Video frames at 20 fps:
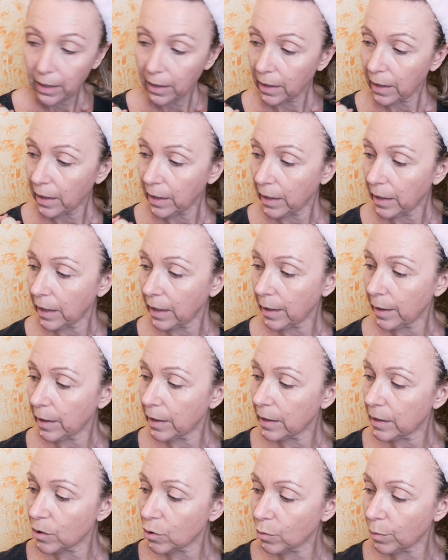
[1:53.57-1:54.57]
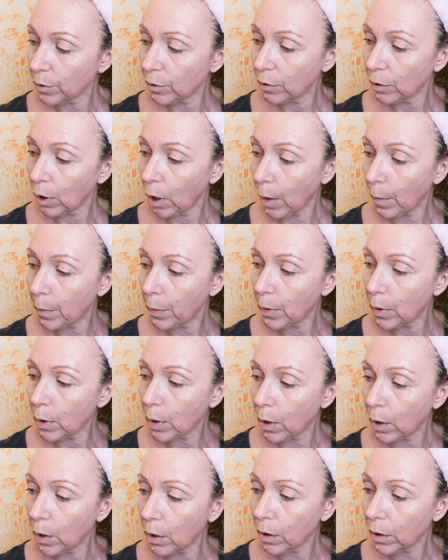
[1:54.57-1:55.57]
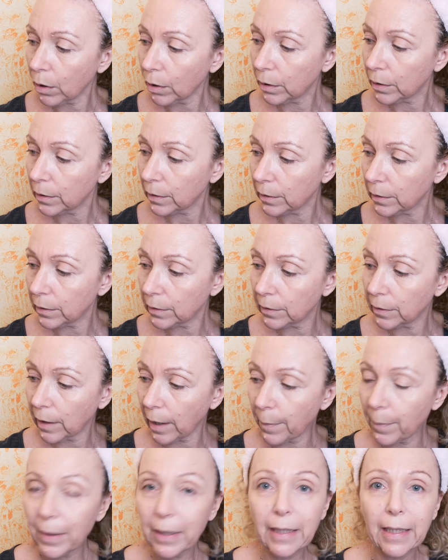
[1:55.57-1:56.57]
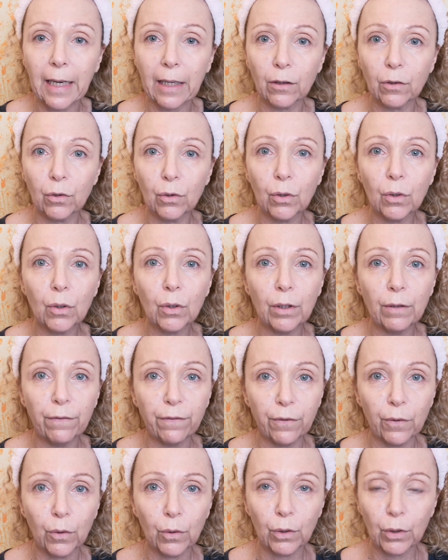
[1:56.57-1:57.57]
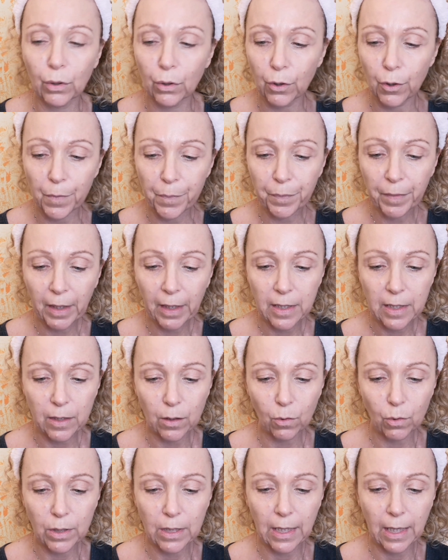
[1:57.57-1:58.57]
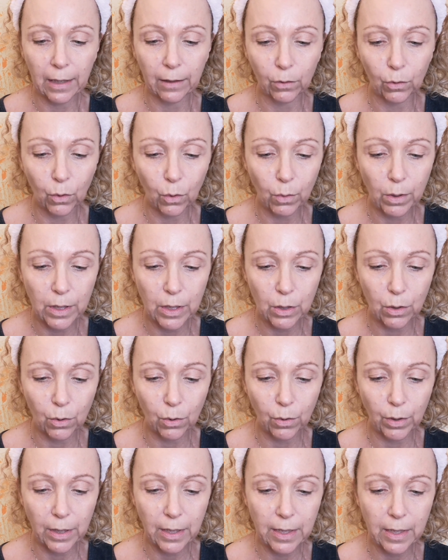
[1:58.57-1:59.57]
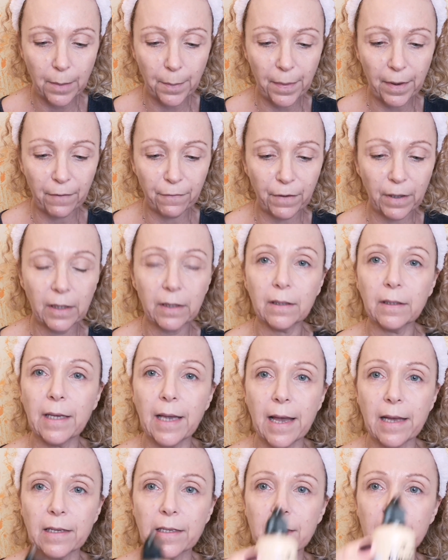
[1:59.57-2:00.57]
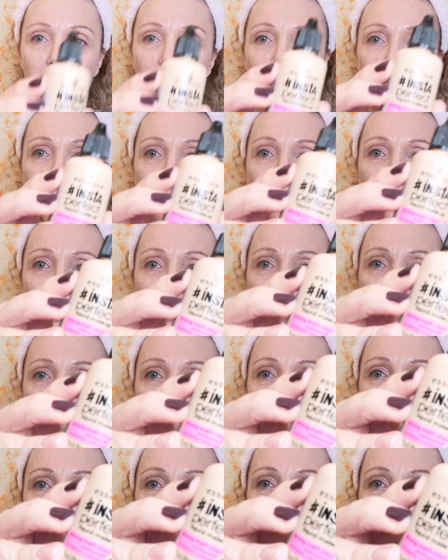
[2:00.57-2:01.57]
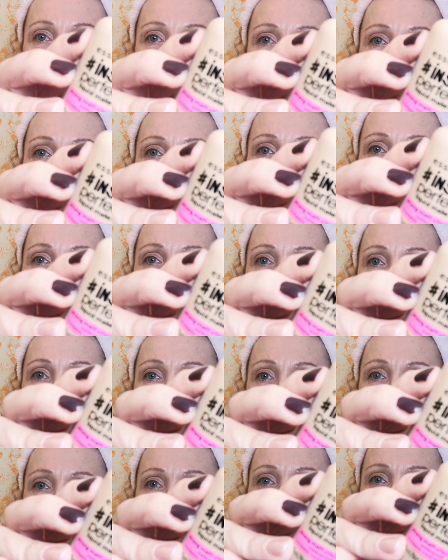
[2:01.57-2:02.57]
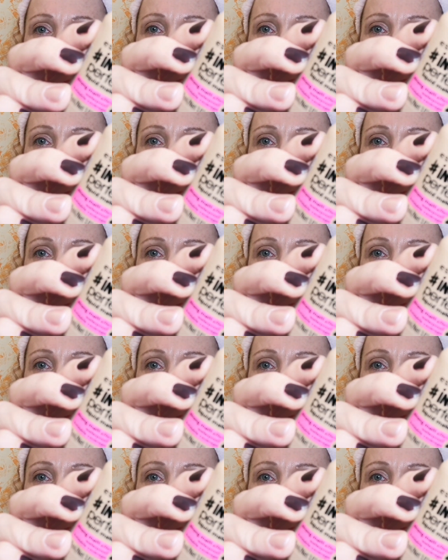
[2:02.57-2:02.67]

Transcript: E subito dopo ho eh, applicato il fondo sto usando questo Insta Perfect di Essence eh,